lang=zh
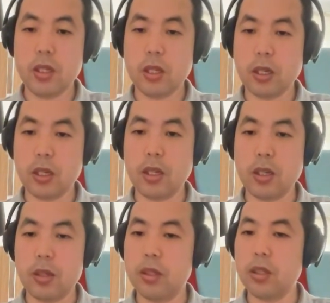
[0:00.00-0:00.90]

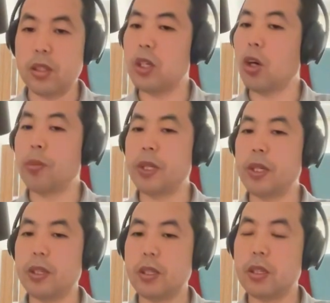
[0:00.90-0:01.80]
呃，应急药
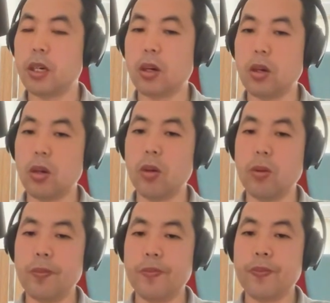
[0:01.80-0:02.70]
品，然
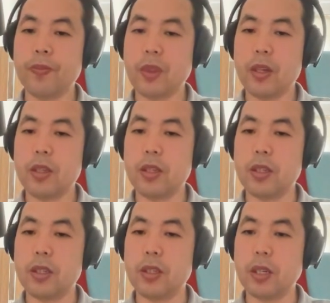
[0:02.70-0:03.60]
后一
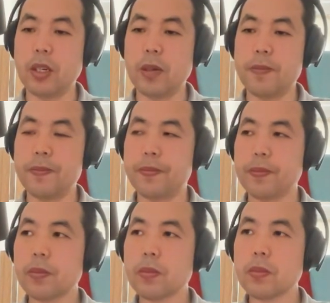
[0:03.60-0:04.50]
些，
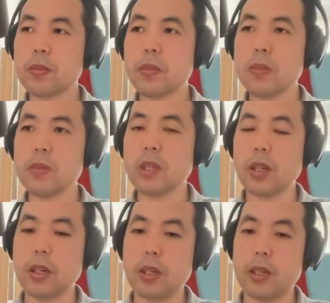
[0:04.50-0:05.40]

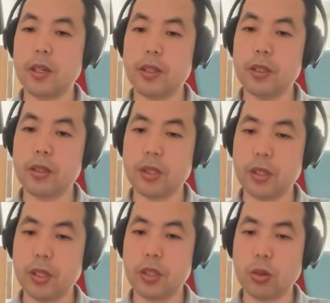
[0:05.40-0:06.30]
呃，应急
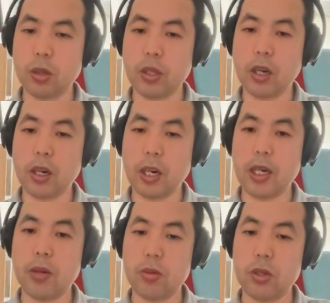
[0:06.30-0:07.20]
的一些床单
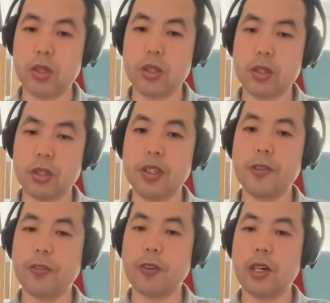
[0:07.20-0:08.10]
啊，或者是
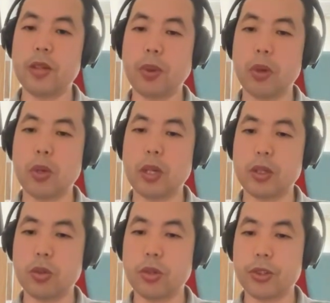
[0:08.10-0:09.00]
衣服啊，保暖
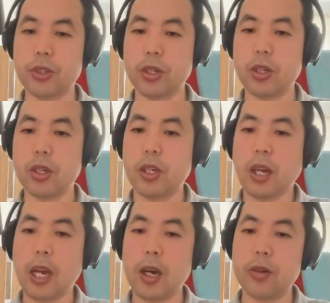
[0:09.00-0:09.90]
措施，
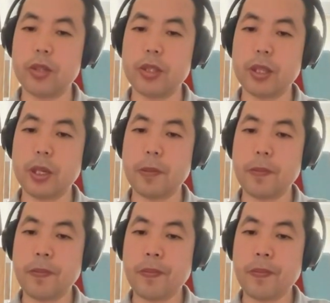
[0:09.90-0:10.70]
还有一些，